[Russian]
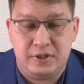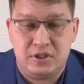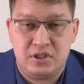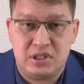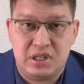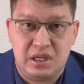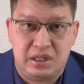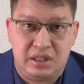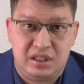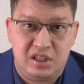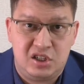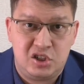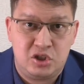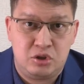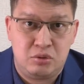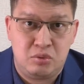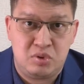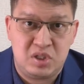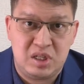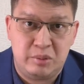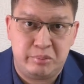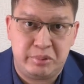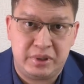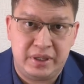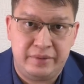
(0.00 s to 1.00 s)
за каждую
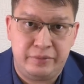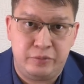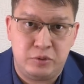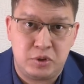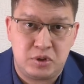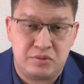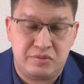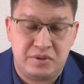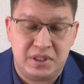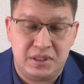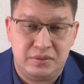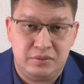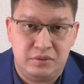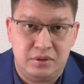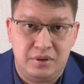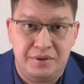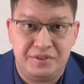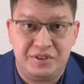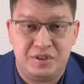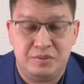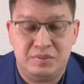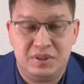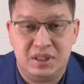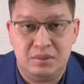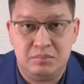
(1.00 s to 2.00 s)
заправку своего
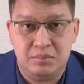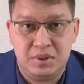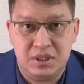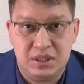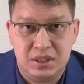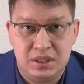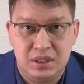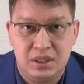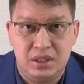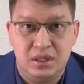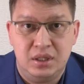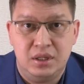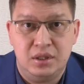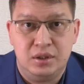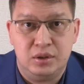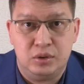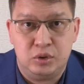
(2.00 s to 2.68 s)
автомобиля,